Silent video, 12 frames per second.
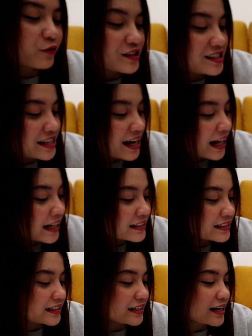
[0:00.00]
official
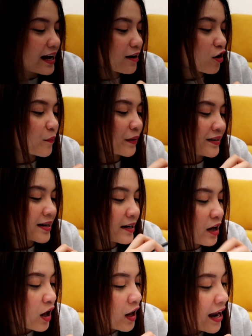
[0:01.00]
jadi dia ada komen
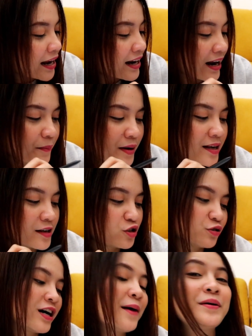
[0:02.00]
dan oh ada namanya
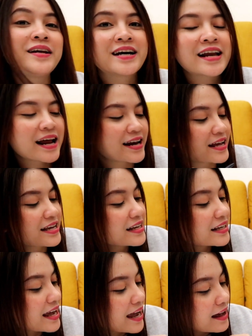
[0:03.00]
juga benar ada
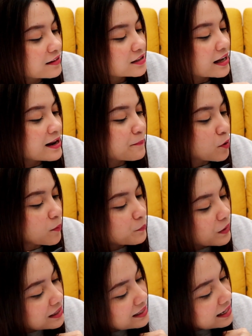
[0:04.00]
IG terus ada
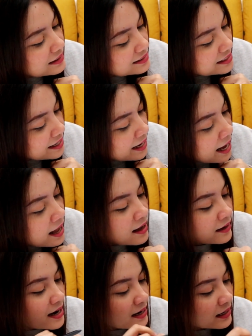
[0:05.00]
popit yang C ya
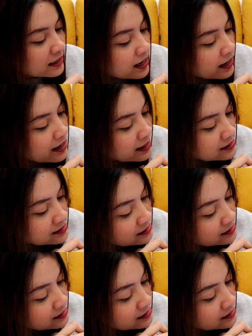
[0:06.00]
dan ini ada